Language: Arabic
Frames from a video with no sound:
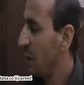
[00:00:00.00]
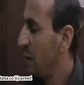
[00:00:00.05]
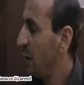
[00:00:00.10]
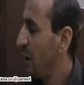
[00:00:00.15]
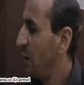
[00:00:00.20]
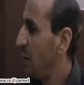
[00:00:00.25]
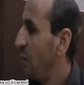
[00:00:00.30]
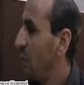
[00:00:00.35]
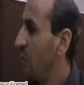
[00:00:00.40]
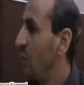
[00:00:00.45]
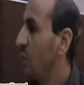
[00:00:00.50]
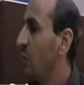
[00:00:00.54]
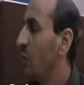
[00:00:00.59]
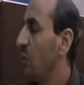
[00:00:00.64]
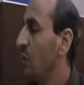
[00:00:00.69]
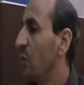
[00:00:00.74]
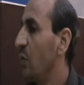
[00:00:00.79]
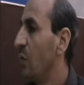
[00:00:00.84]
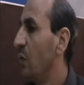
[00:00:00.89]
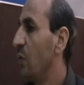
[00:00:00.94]
صالح
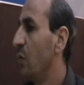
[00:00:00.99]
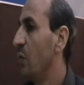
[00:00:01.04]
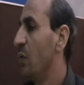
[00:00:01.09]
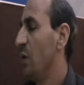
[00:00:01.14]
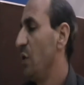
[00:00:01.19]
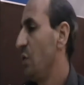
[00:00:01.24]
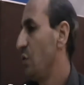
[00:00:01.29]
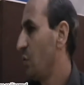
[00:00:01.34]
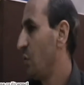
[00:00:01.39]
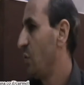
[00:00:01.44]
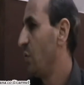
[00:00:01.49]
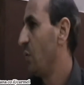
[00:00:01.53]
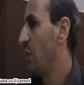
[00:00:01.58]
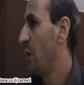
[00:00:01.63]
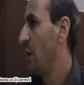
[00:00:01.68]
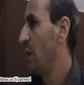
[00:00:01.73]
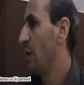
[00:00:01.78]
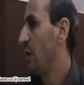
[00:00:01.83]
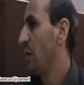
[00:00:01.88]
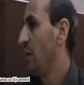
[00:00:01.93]

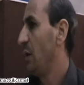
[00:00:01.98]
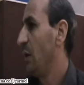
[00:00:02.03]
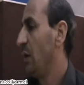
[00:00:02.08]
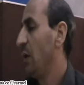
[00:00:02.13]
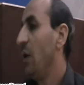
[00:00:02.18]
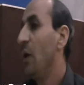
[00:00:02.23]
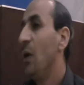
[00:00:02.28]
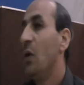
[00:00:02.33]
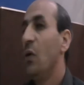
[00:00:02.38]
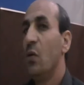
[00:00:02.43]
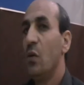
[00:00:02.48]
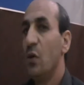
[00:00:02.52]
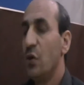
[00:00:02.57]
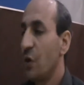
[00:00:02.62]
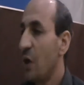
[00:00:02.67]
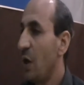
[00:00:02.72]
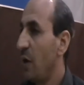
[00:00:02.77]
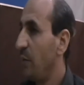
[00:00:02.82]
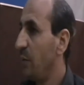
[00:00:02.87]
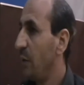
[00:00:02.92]
واجوا يعني
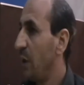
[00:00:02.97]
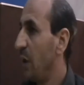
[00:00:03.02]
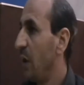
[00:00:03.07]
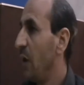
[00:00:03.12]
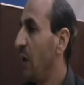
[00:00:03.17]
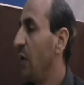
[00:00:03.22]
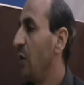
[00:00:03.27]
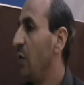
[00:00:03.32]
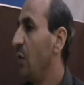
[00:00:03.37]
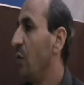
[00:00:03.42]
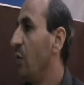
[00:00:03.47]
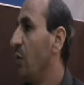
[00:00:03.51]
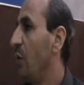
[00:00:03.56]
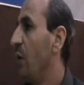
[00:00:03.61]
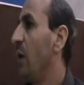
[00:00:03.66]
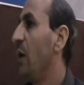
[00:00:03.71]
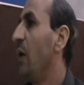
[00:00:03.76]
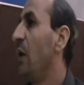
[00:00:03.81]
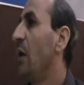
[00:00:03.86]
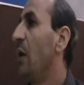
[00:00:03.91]
واجى عبد الله اللي هو
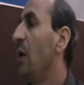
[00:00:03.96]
